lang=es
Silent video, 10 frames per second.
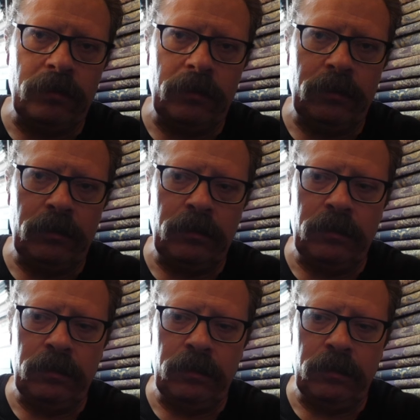
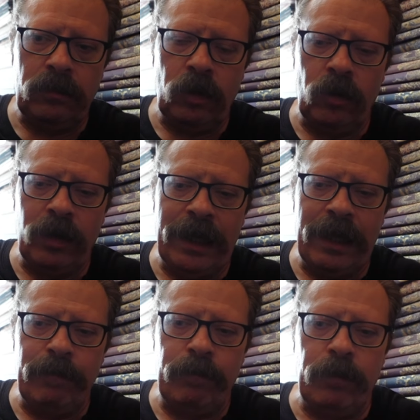mm, todo
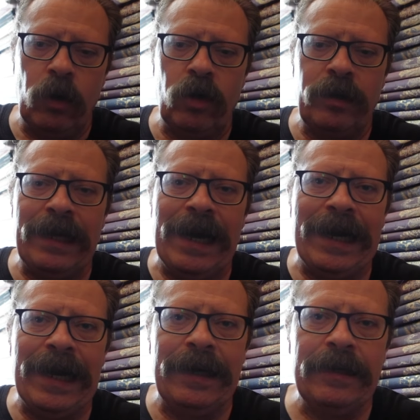queda por
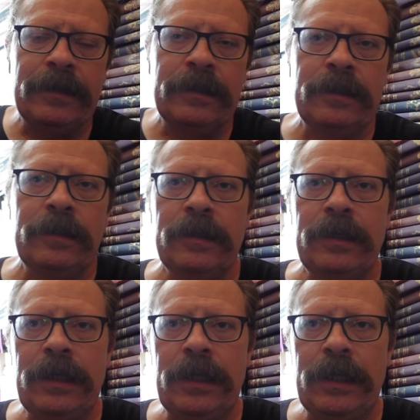narrar
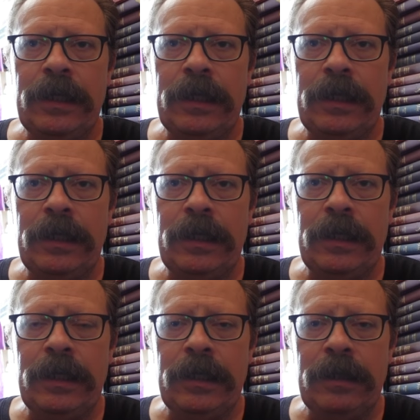
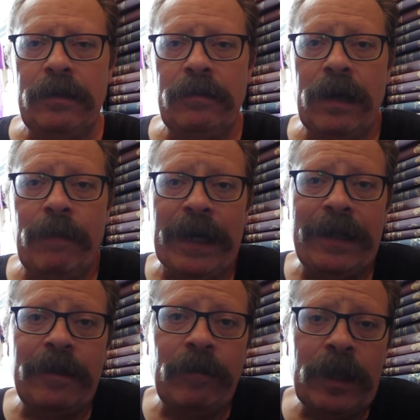eh,
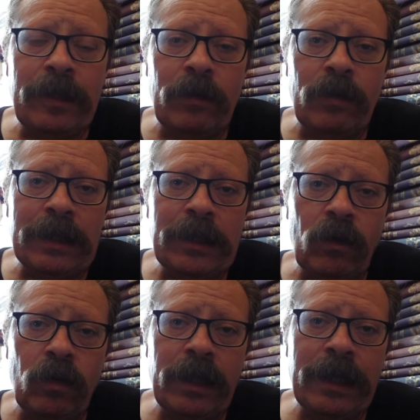aparentemente en una
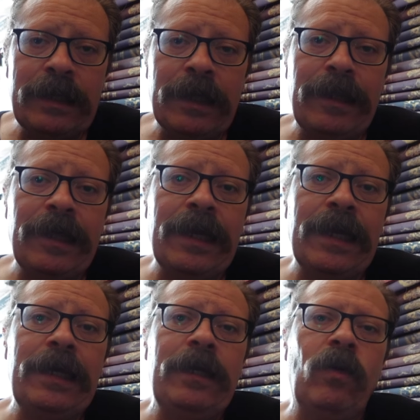segunda,
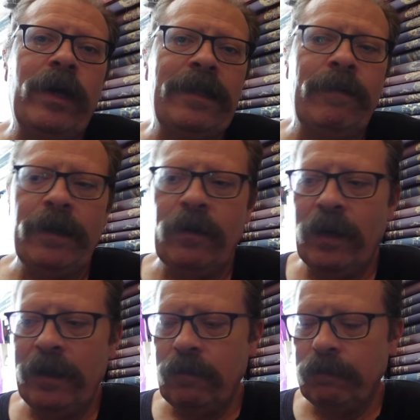tercera y cuarta
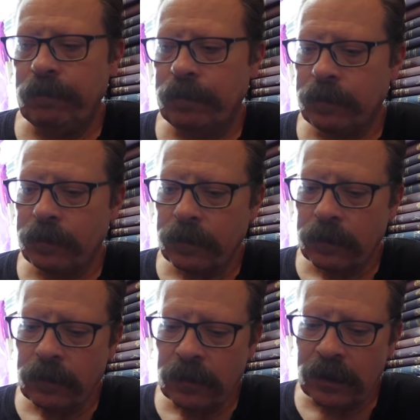película.
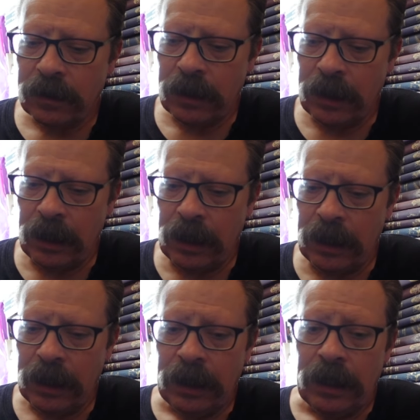
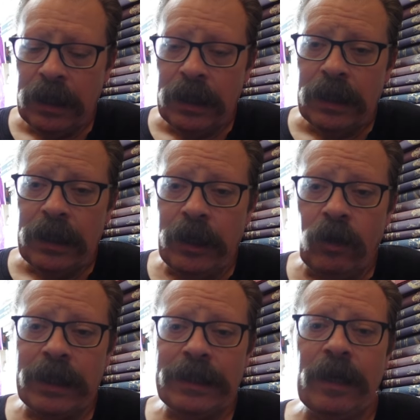Eh,
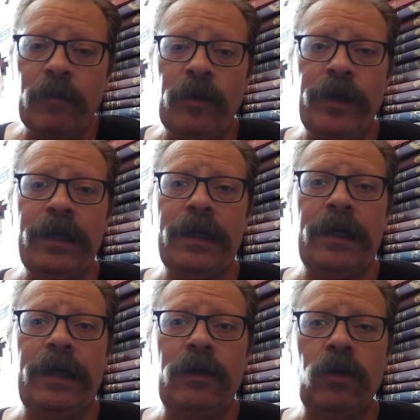creo que está muy bien
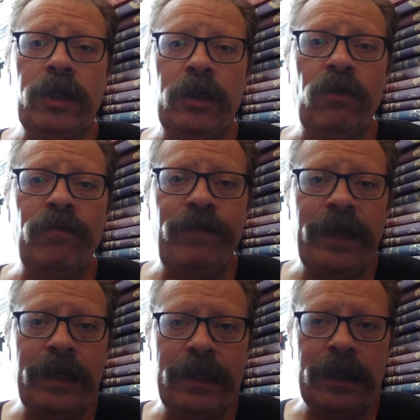que Costner
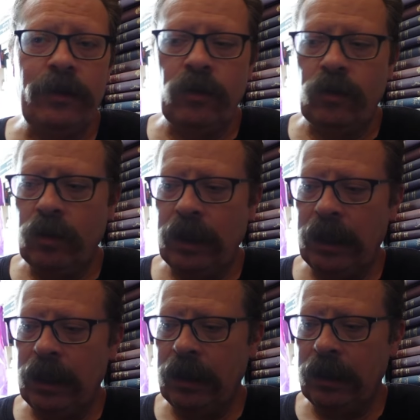confíe tanto
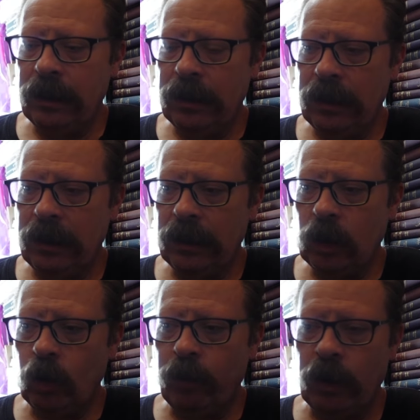en,
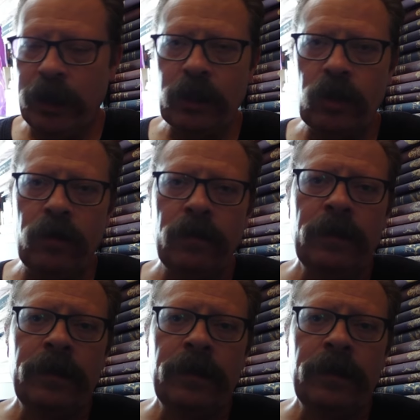su proyecto,